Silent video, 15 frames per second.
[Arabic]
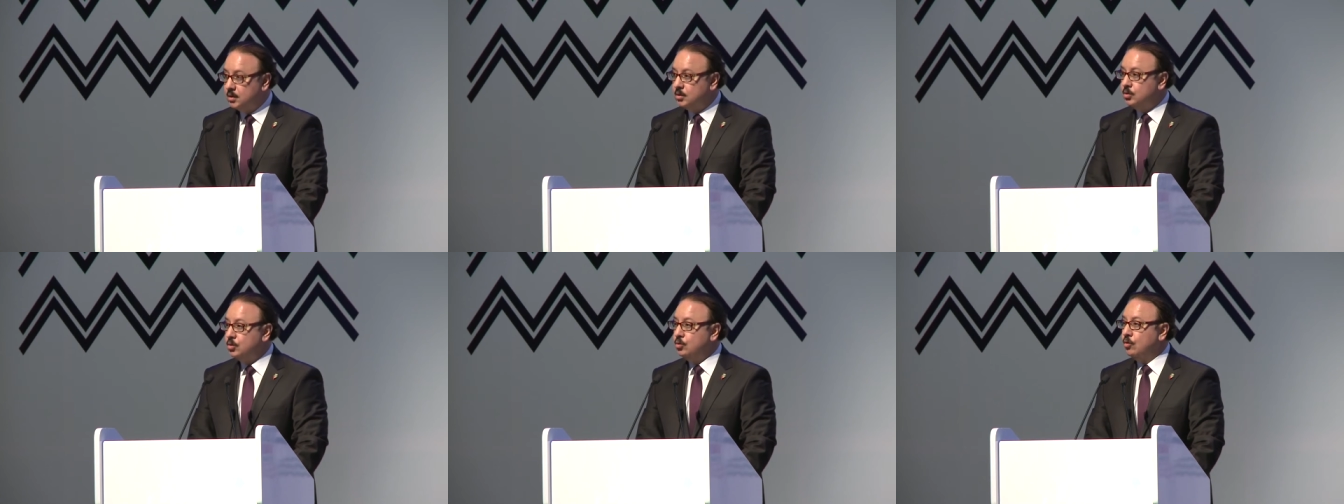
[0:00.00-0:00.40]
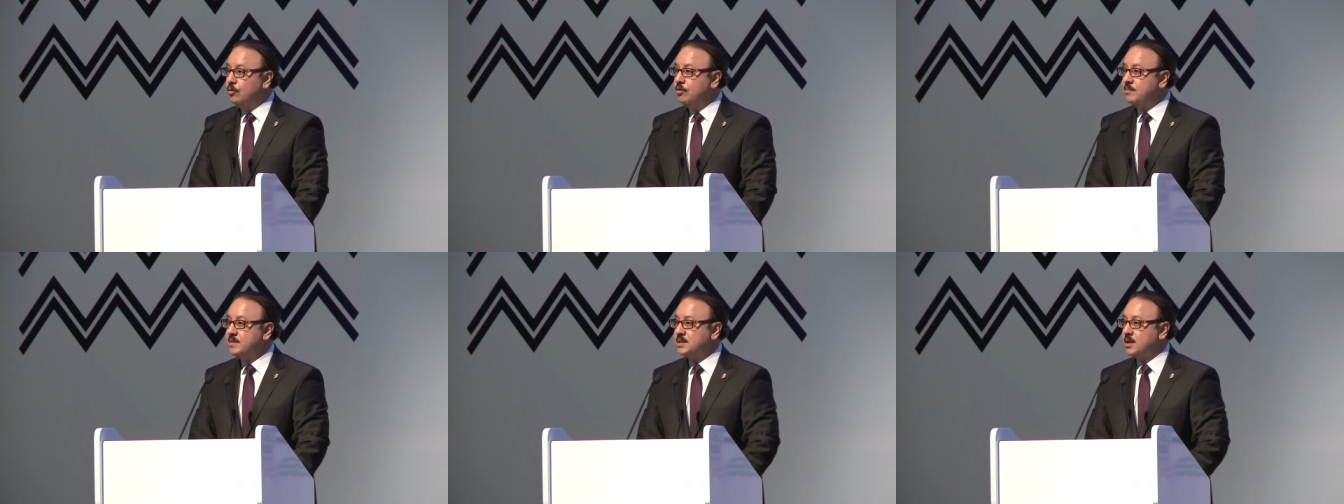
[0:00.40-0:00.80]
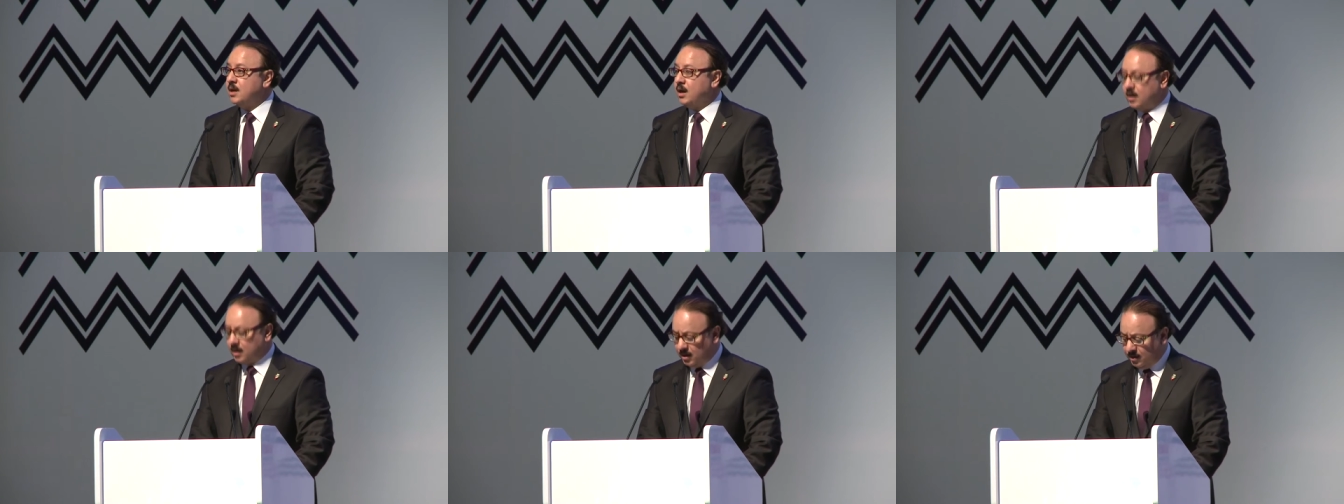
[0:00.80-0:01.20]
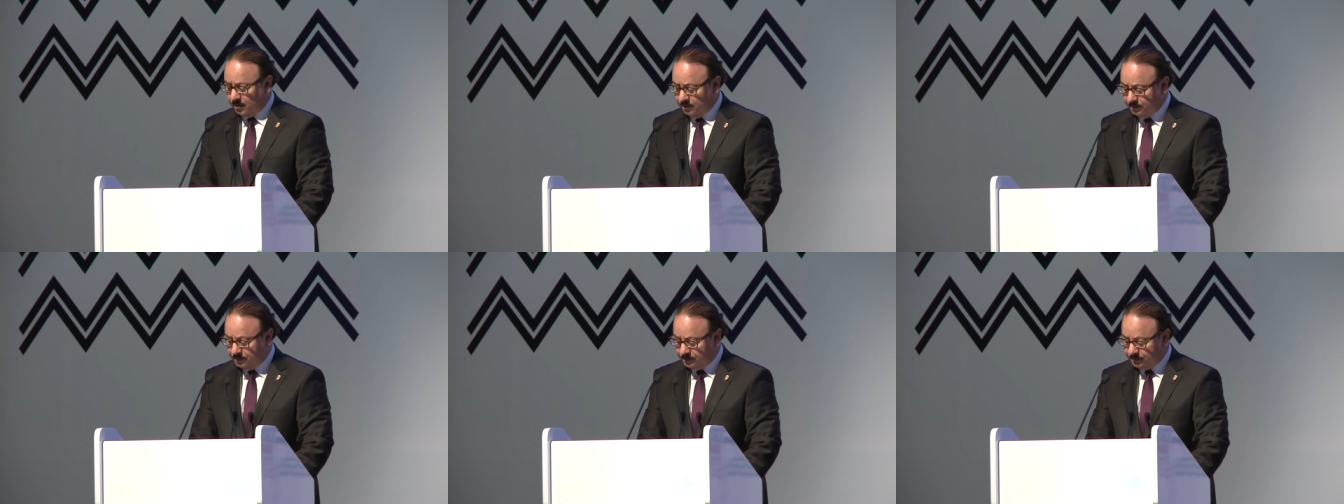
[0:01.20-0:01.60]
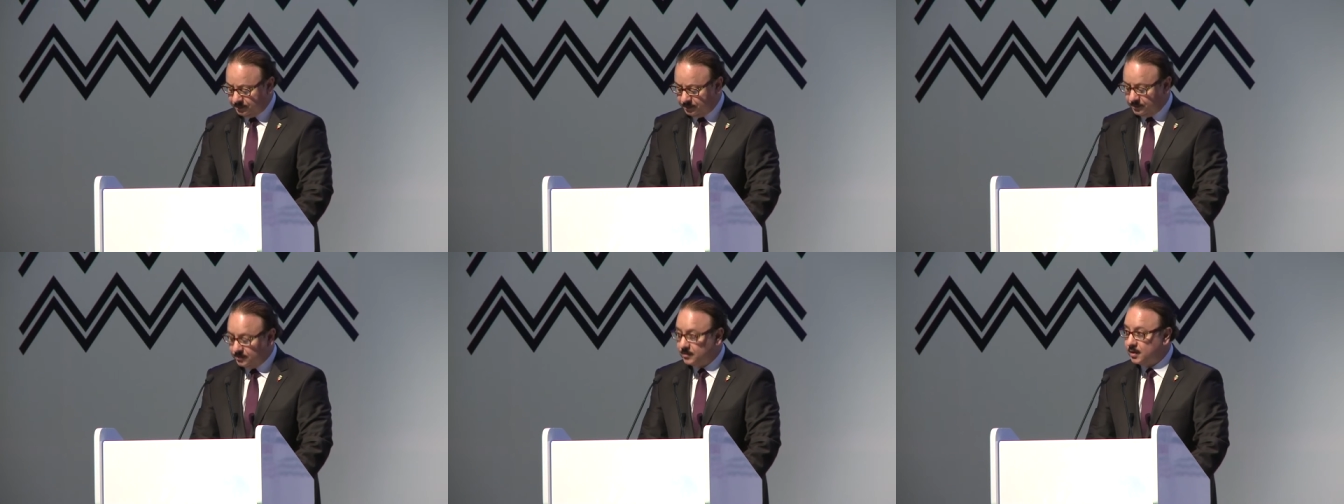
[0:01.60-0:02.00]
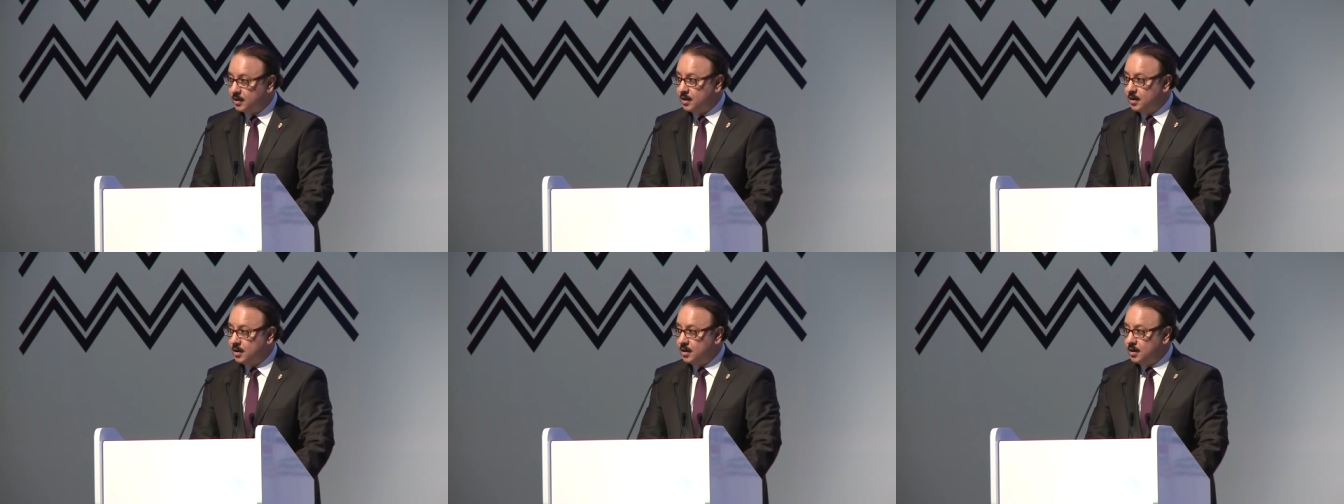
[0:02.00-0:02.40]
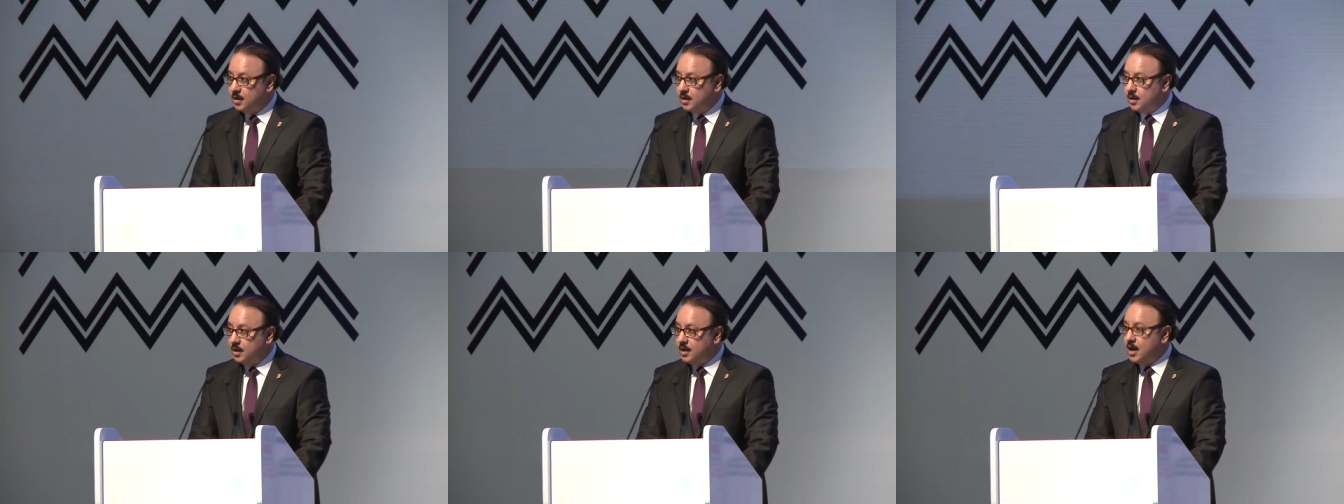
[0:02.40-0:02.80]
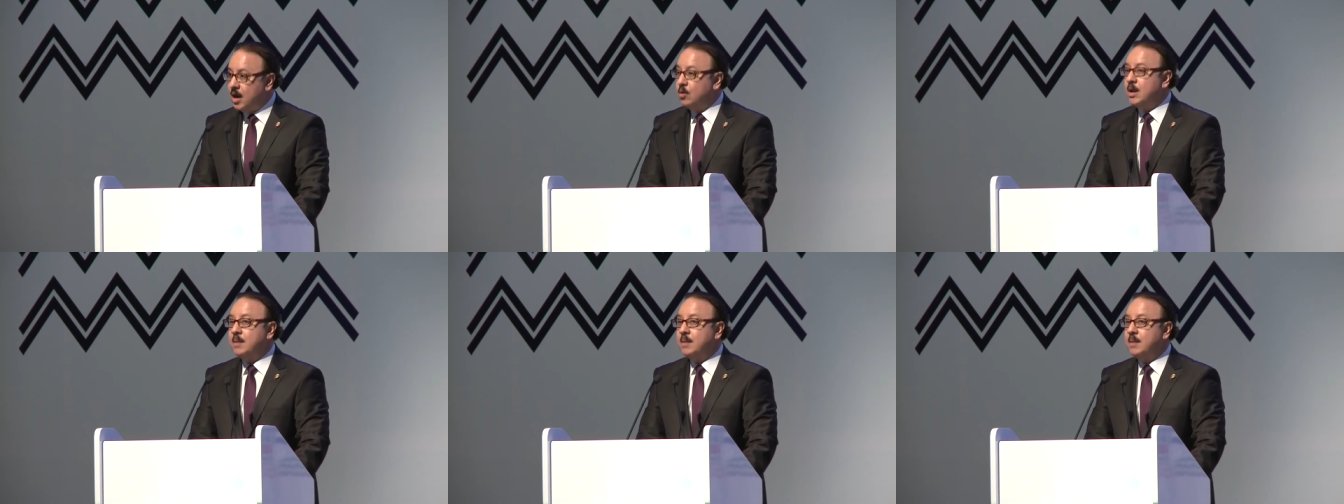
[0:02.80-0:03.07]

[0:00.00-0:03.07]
ضيوف مصر الكرام إنه